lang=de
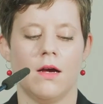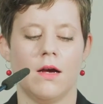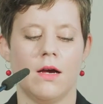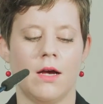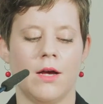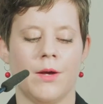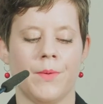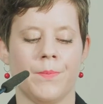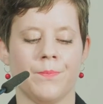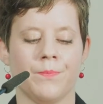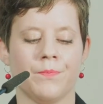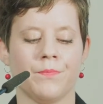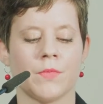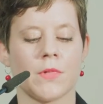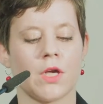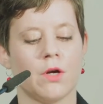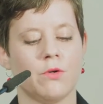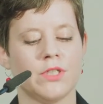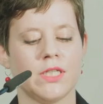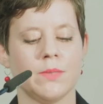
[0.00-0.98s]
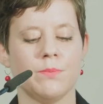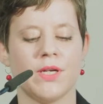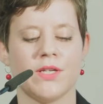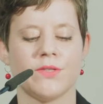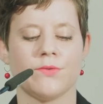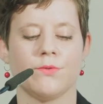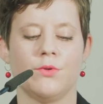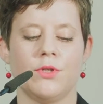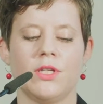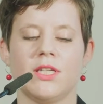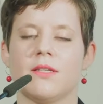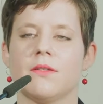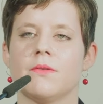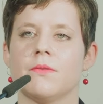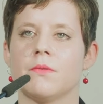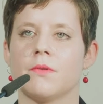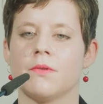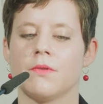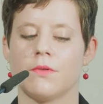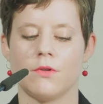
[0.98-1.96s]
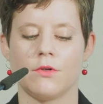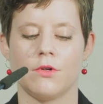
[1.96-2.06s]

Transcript: ähm, und dem persönlichen